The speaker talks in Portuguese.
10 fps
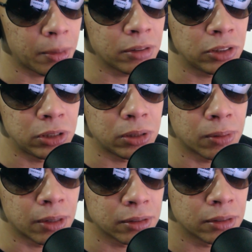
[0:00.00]
por ser mais
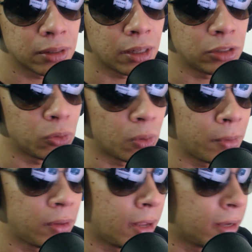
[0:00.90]
antigo, né? É
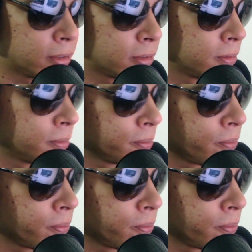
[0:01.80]
de 2010.